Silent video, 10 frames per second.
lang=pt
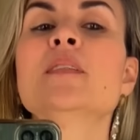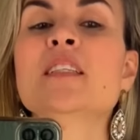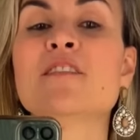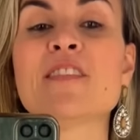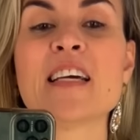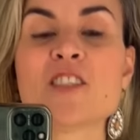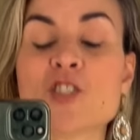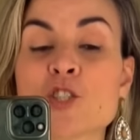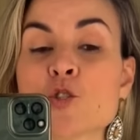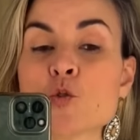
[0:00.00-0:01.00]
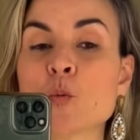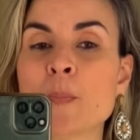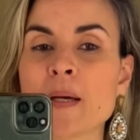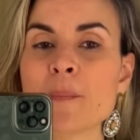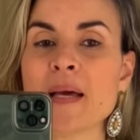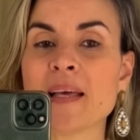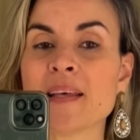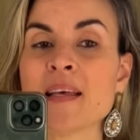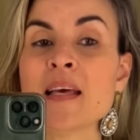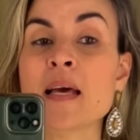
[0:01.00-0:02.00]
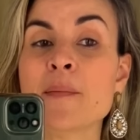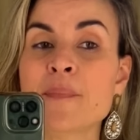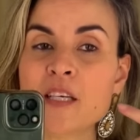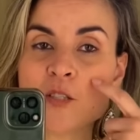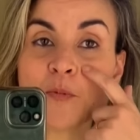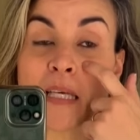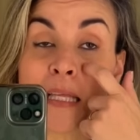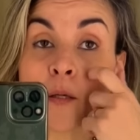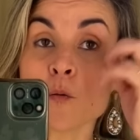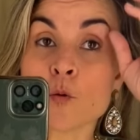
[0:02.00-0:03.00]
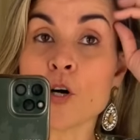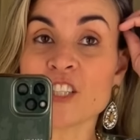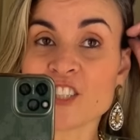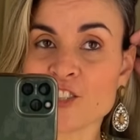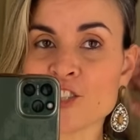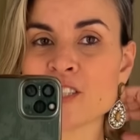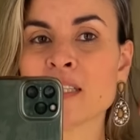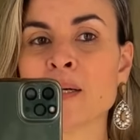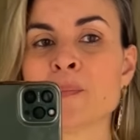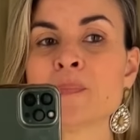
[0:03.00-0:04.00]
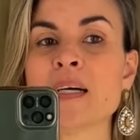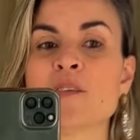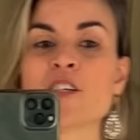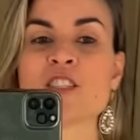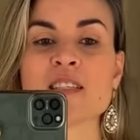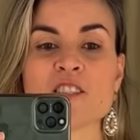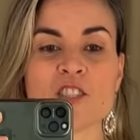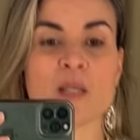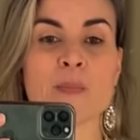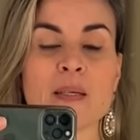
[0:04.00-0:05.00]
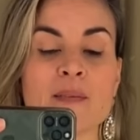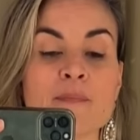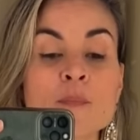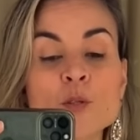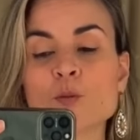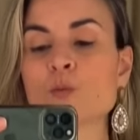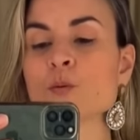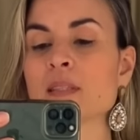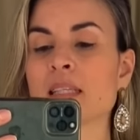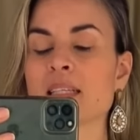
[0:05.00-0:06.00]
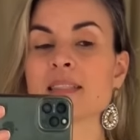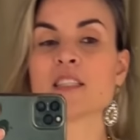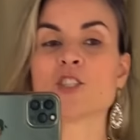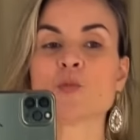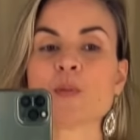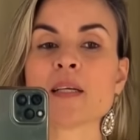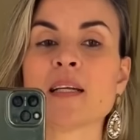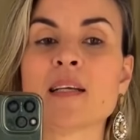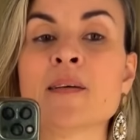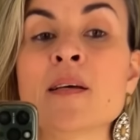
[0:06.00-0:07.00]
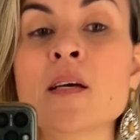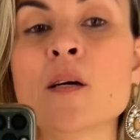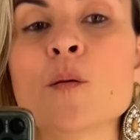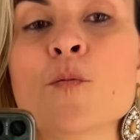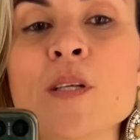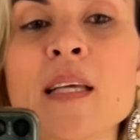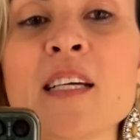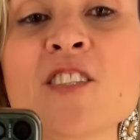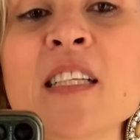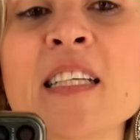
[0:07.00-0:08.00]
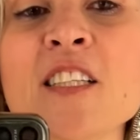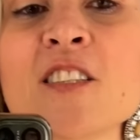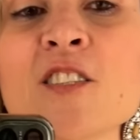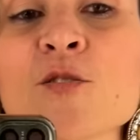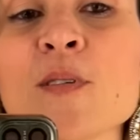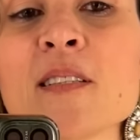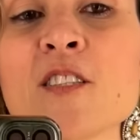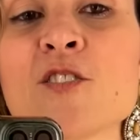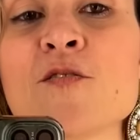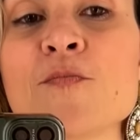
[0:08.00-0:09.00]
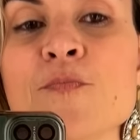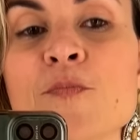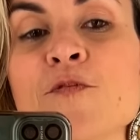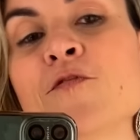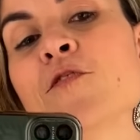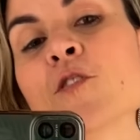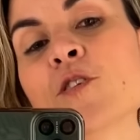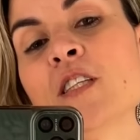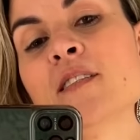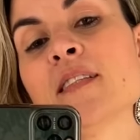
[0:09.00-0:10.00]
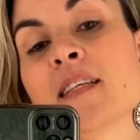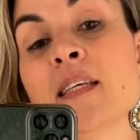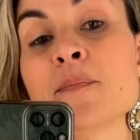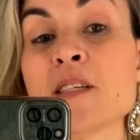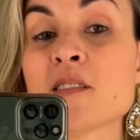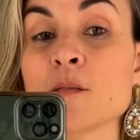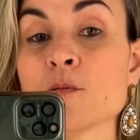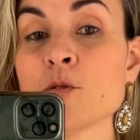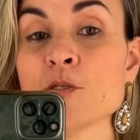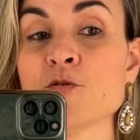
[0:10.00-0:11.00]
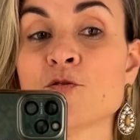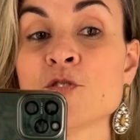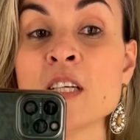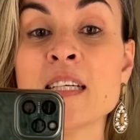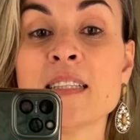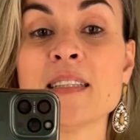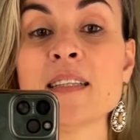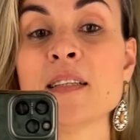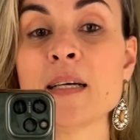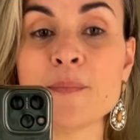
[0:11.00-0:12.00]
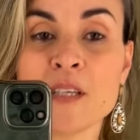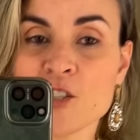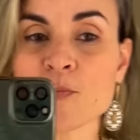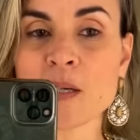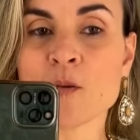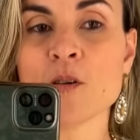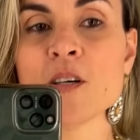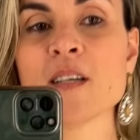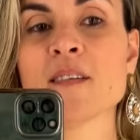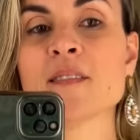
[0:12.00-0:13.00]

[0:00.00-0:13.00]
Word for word: E veste super bem. Mesmo quem não gosta de estampa, eu acho essa estampa aqui muito interessante, porque ela une as listras com essas flores aqui, mas são todos da mesma cor.